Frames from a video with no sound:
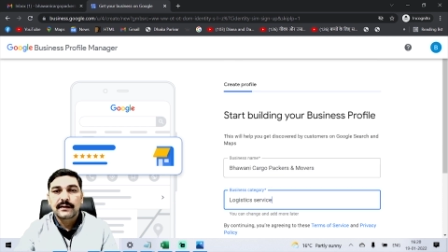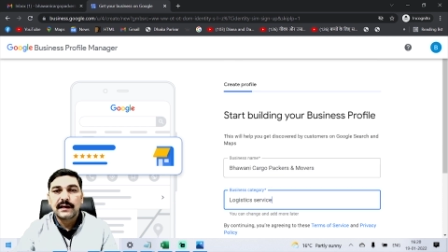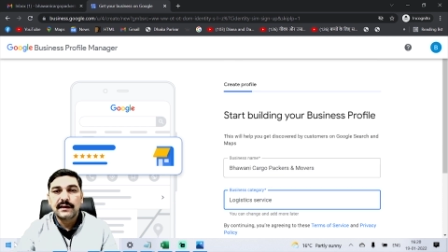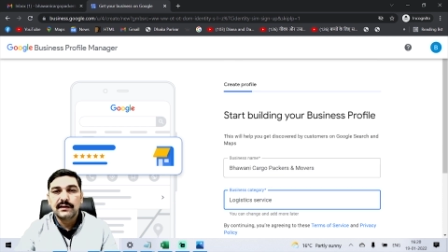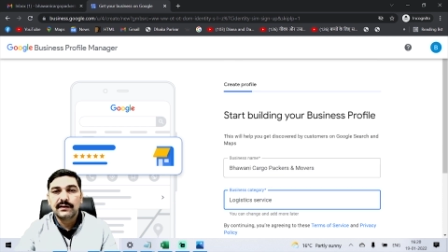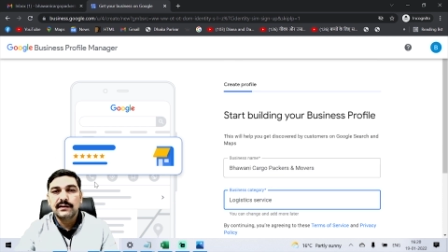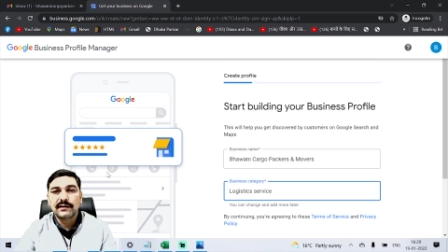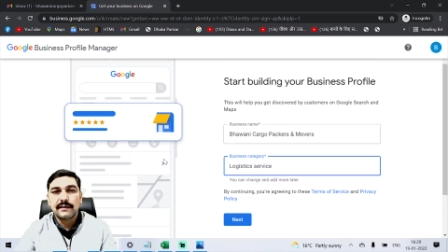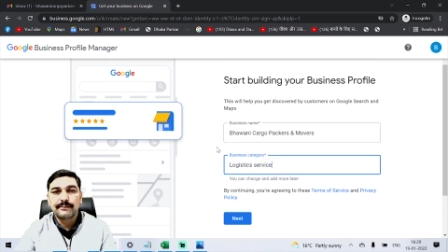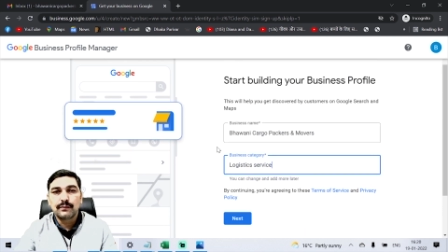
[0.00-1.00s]
कैटेगरी
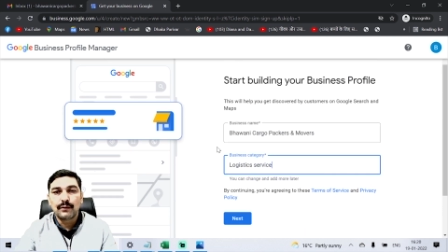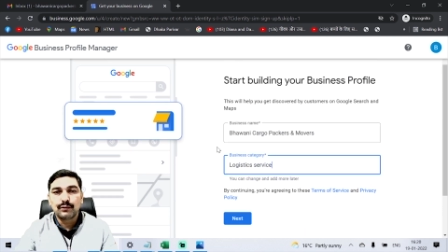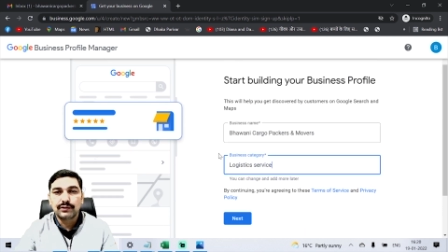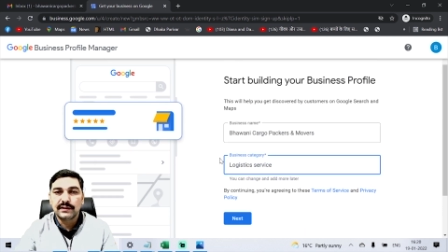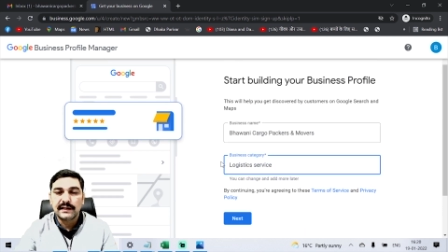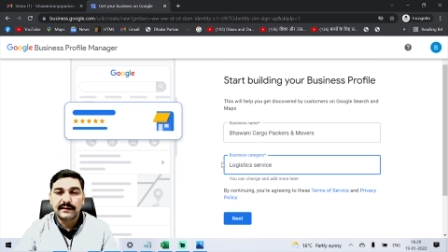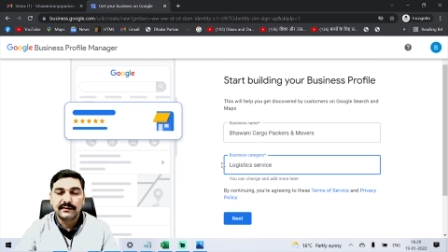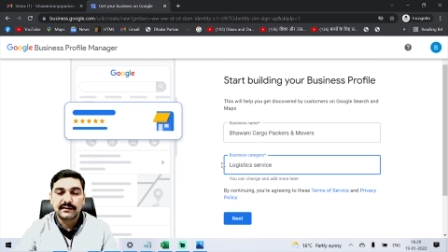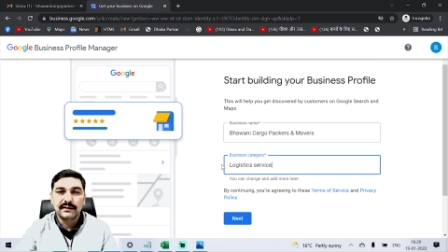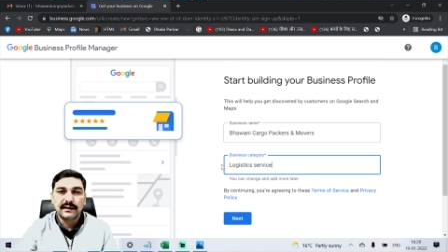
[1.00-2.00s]
का आपको बहुत ही
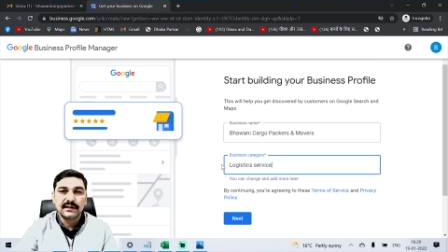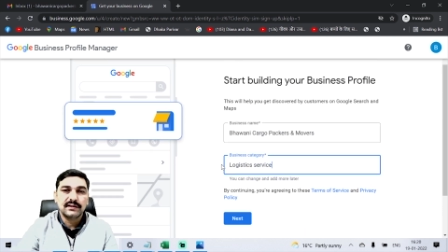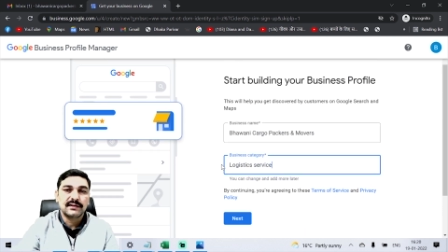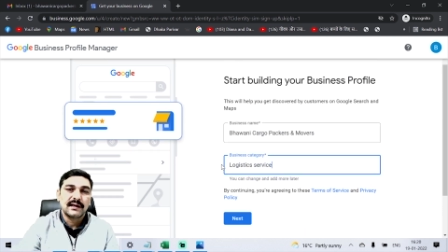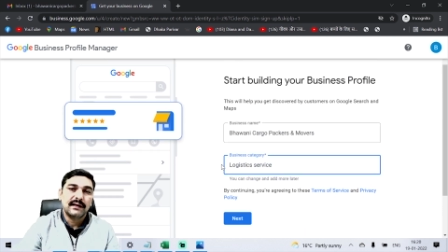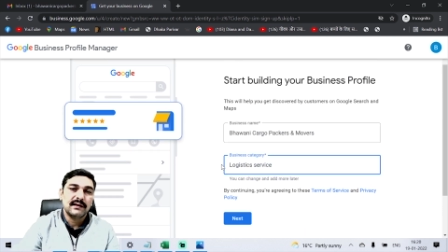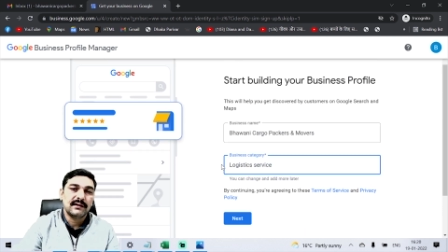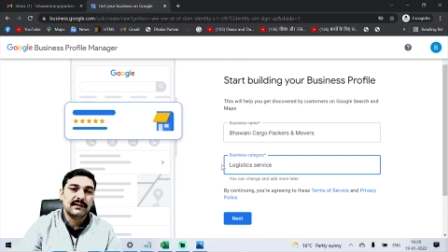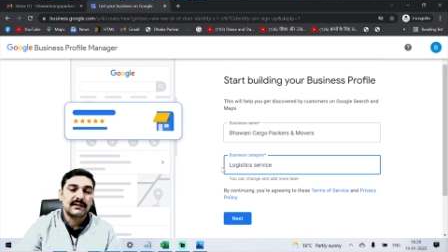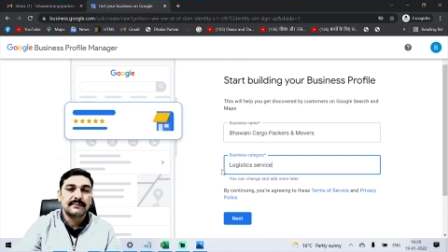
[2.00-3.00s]
ध्यान रखना है किस
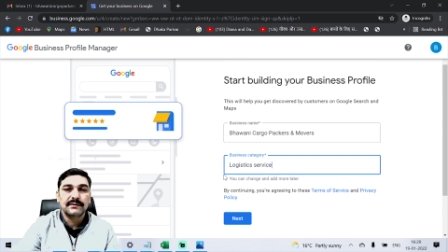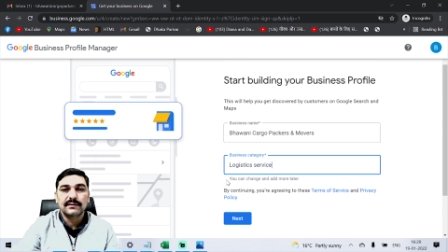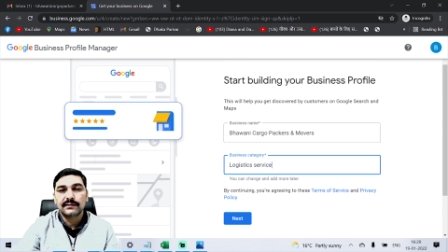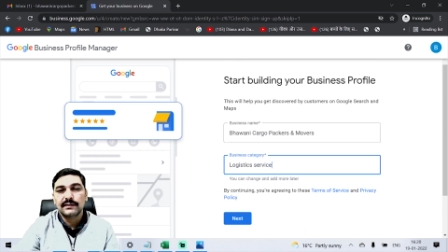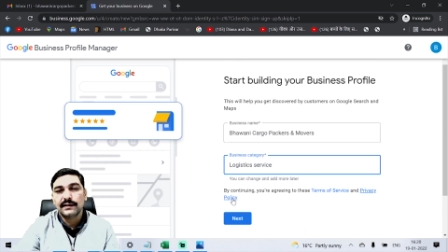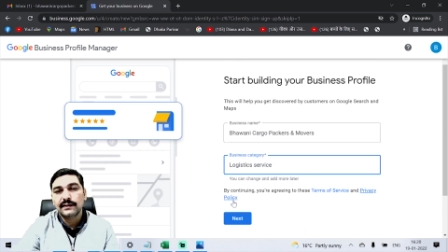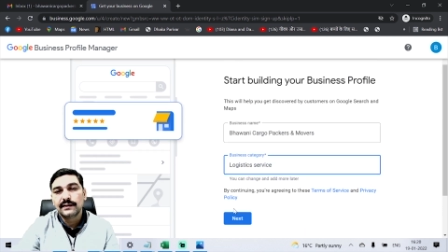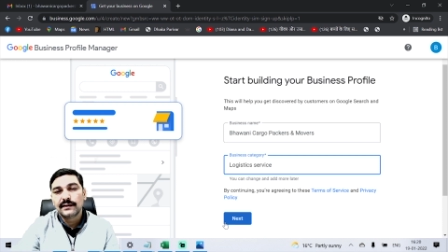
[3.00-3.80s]
कैटेगरी का बिजनेस है